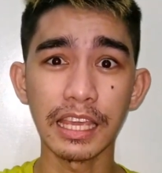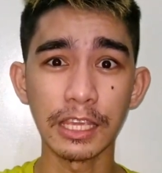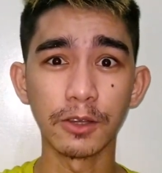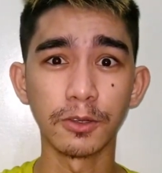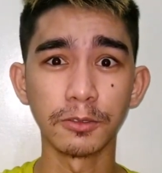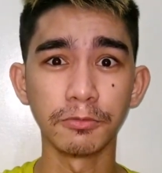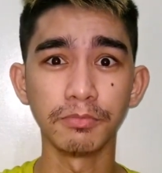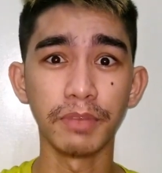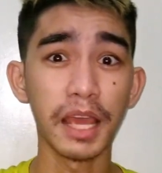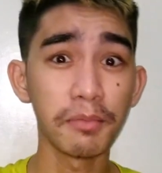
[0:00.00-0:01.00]

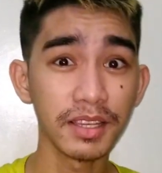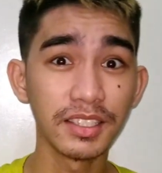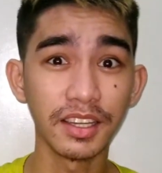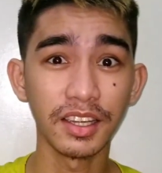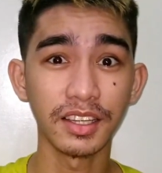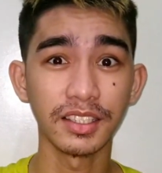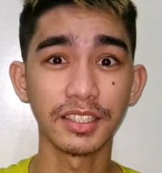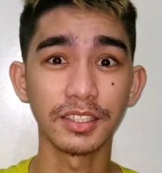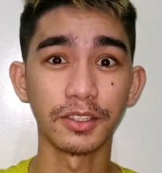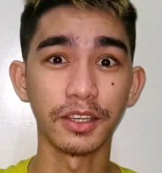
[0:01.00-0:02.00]
yung
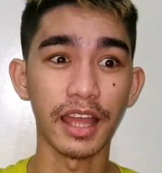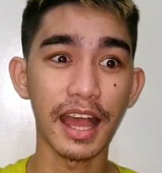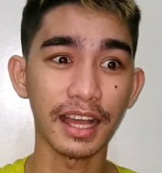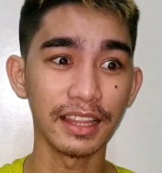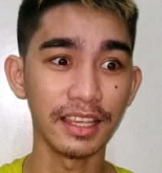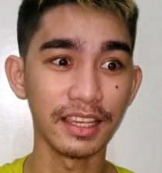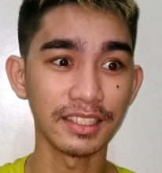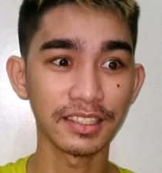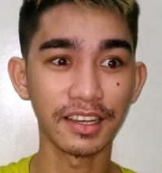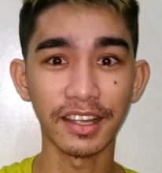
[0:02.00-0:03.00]
blemishes or acne
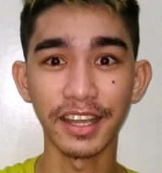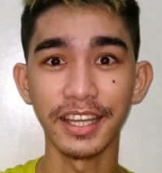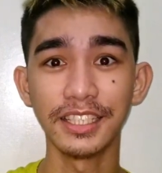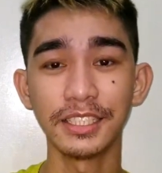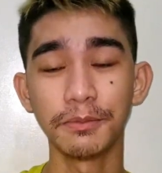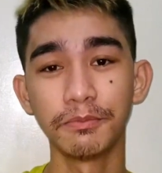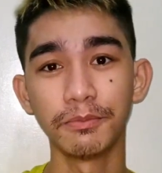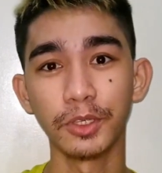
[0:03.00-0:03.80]
scars,